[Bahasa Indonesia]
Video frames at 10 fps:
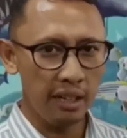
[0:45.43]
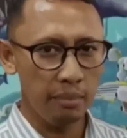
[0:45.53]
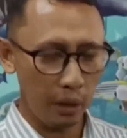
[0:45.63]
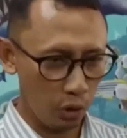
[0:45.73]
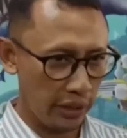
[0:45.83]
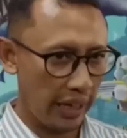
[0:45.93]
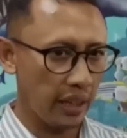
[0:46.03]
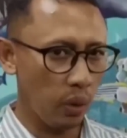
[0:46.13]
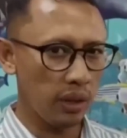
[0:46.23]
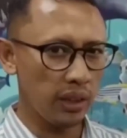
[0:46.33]
Barongsai
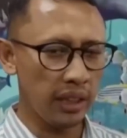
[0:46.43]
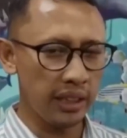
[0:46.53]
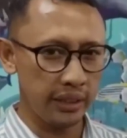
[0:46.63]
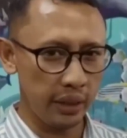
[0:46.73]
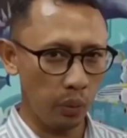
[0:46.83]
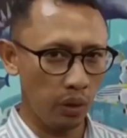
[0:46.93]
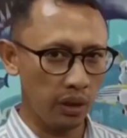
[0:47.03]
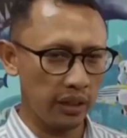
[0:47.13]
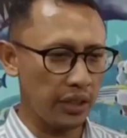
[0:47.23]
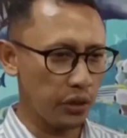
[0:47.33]
Underwater di
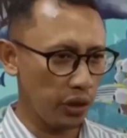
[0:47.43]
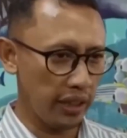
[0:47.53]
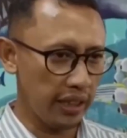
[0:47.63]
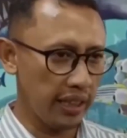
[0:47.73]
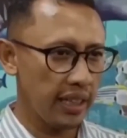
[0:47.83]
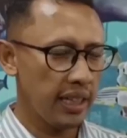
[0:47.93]
SeaWorld Ancol ini.